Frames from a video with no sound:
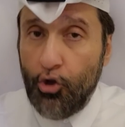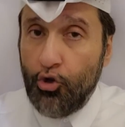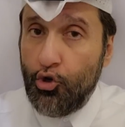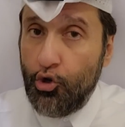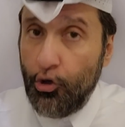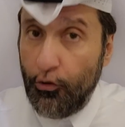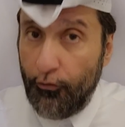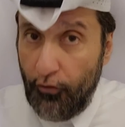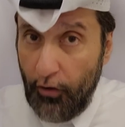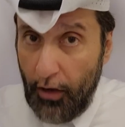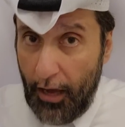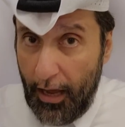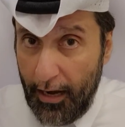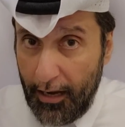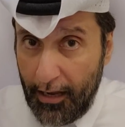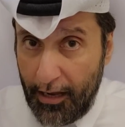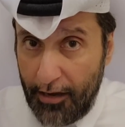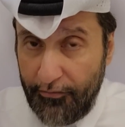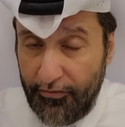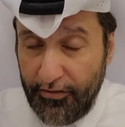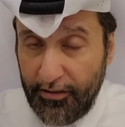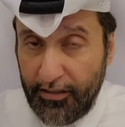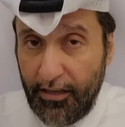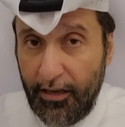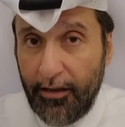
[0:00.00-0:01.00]
شوفوا
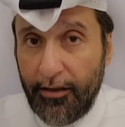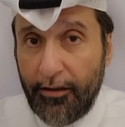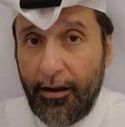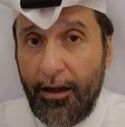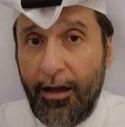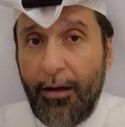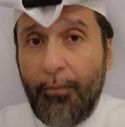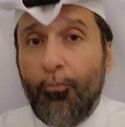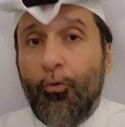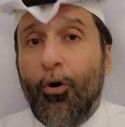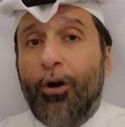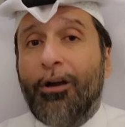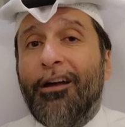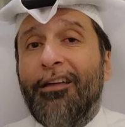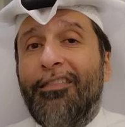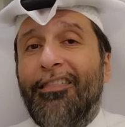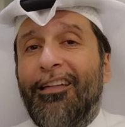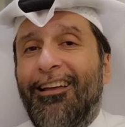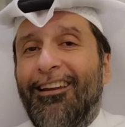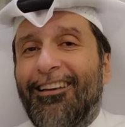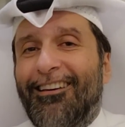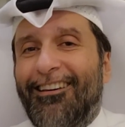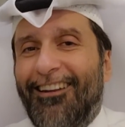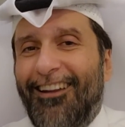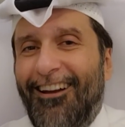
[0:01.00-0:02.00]
الحلقه في التليجرام
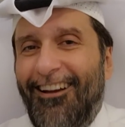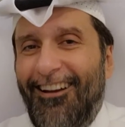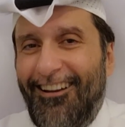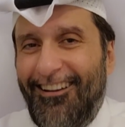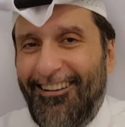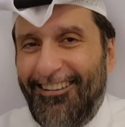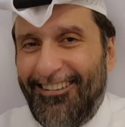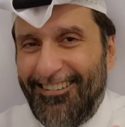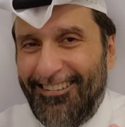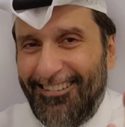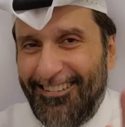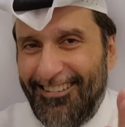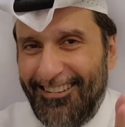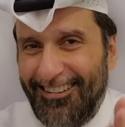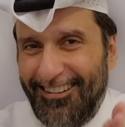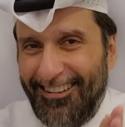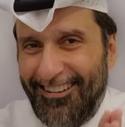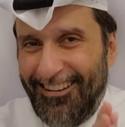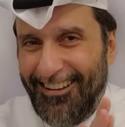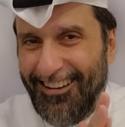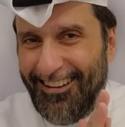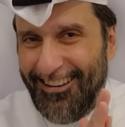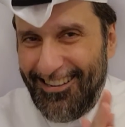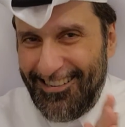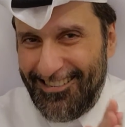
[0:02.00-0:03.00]
وكذلك راح
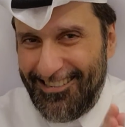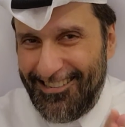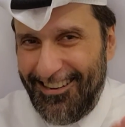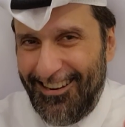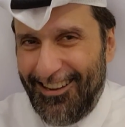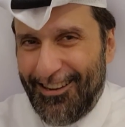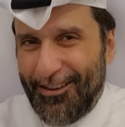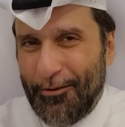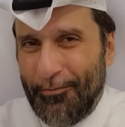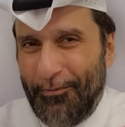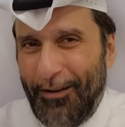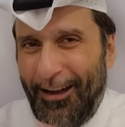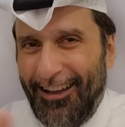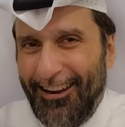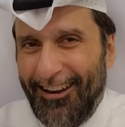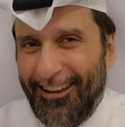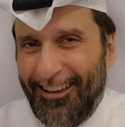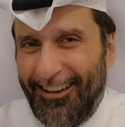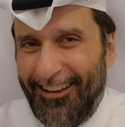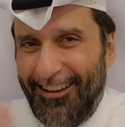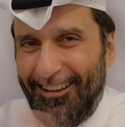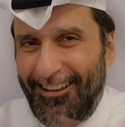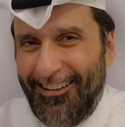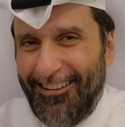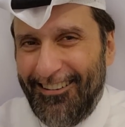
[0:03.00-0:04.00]
انزل لكم
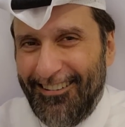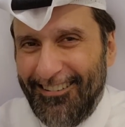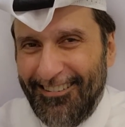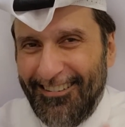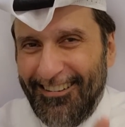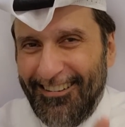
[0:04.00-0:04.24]
حلقه